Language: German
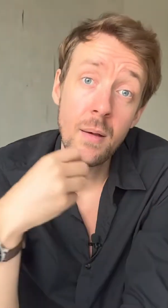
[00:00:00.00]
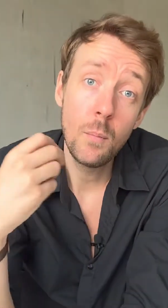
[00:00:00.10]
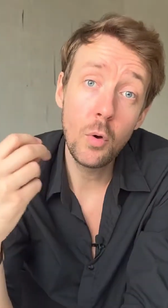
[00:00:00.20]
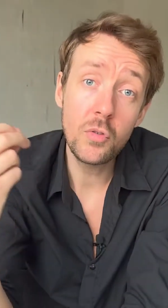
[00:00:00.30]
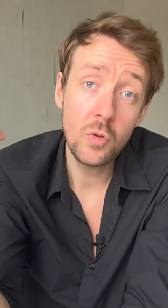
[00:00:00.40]

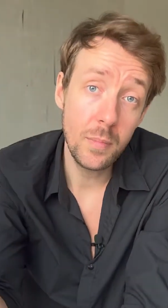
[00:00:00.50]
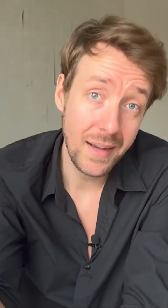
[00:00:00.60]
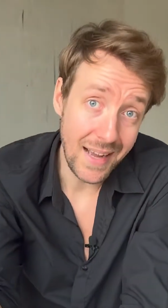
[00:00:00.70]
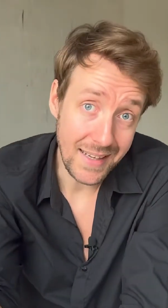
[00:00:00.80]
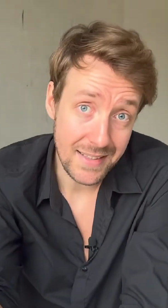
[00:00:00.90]
musst du
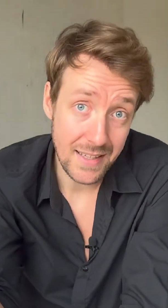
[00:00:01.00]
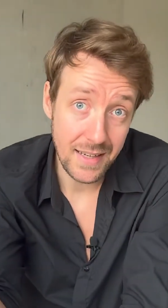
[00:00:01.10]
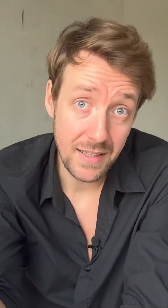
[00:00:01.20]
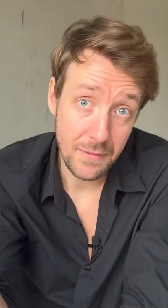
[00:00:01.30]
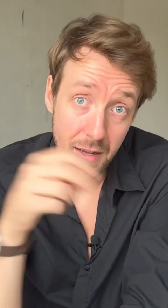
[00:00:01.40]
bereit
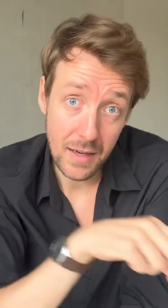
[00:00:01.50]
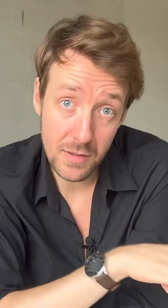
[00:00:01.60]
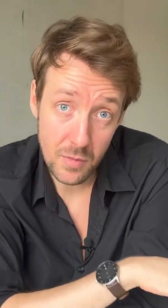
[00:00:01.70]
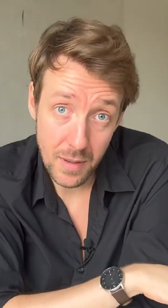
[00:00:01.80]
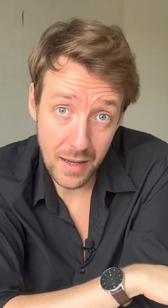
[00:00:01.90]
sein, die Frage
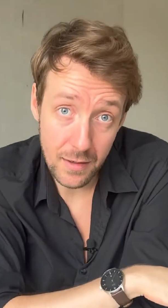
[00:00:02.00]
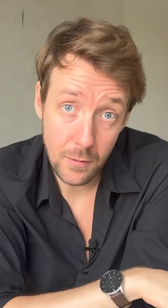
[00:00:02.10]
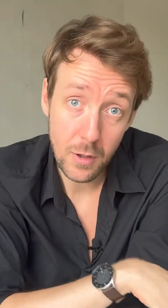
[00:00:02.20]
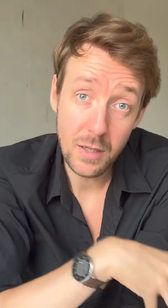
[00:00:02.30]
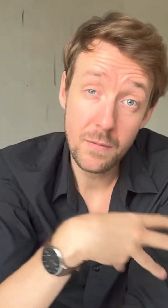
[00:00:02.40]
zu
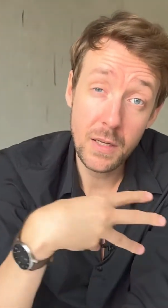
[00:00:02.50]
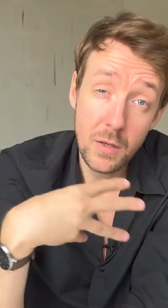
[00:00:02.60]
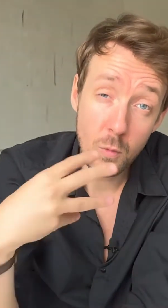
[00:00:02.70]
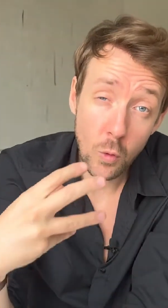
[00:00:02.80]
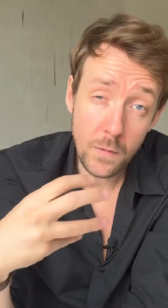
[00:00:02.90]
beantworten, wie
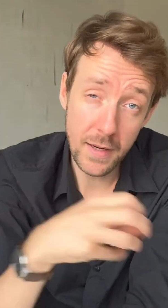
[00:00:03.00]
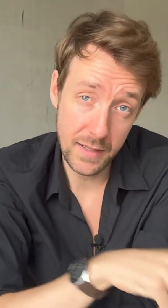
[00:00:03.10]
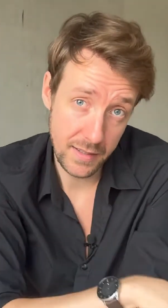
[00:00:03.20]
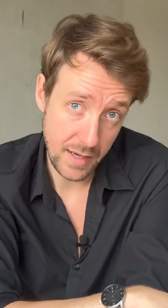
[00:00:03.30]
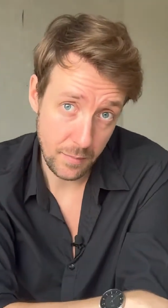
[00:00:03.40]

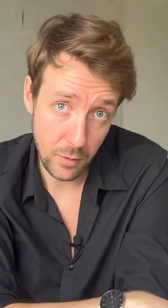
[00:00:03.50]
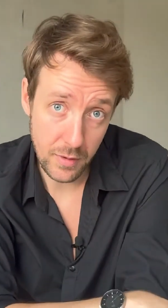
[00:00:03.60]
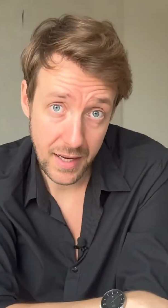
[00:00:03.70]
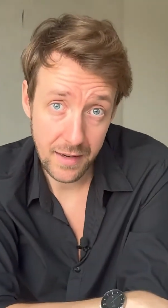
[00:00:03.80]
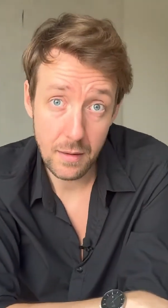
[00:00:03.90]
notwendig dein äh,